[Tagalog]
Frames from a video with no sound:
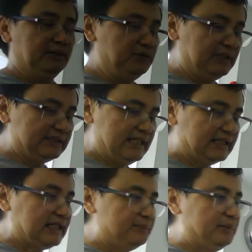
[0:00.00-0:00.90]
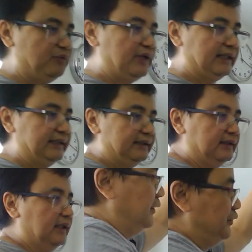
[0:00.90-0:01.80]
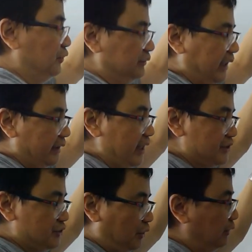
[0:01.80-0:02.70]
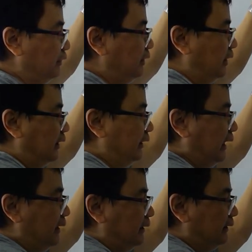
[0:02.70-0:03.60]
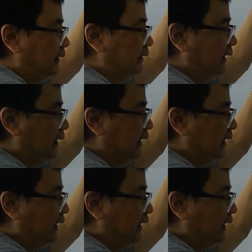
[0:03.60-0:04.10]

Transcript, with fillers: Yun na sinasabi po natin. Yung direction, ng, ng